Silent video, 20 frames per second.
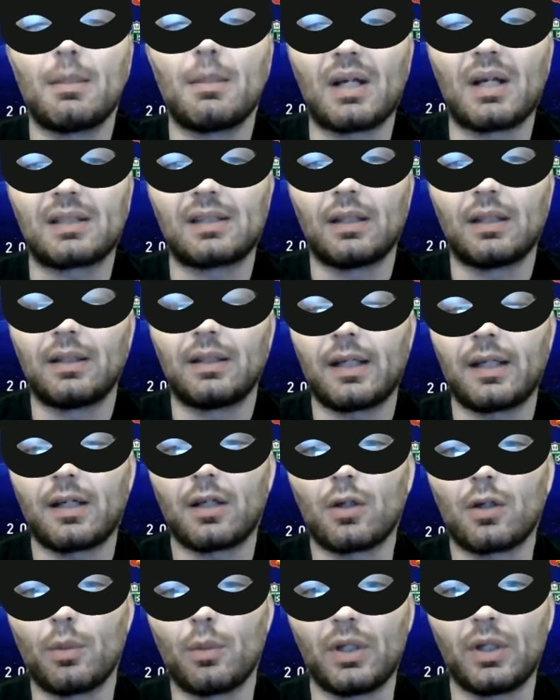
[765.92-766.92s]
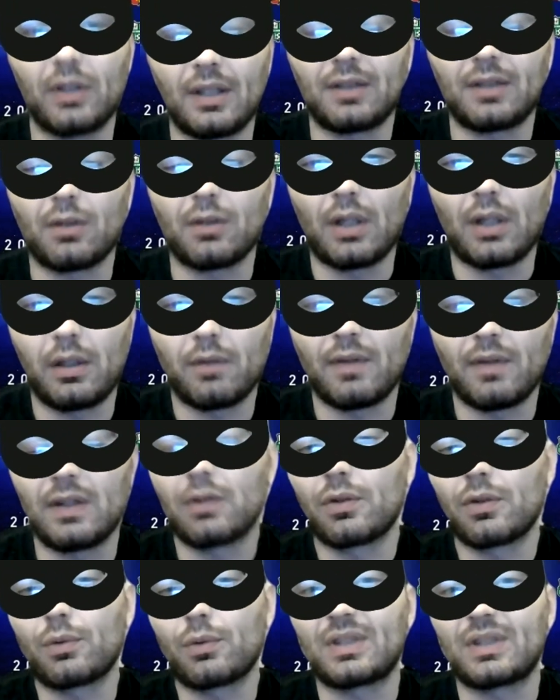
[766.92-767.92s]
di Max Allegri, come ho detto, la
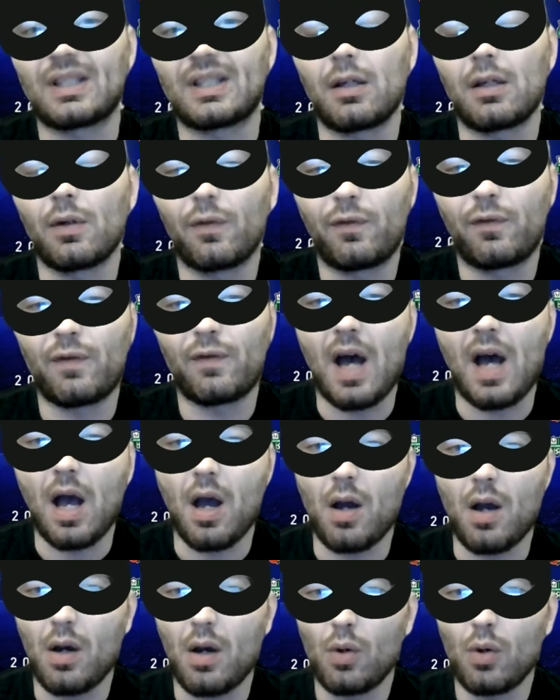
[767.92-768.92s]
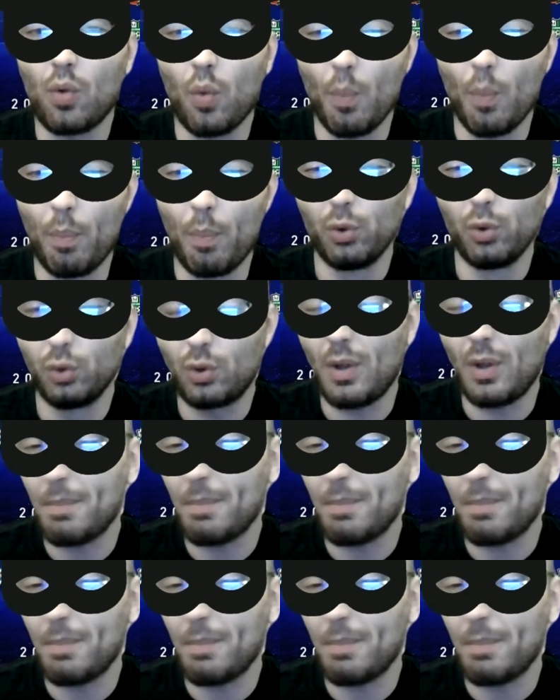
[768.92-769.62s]
Juventus quest'anno fa un punto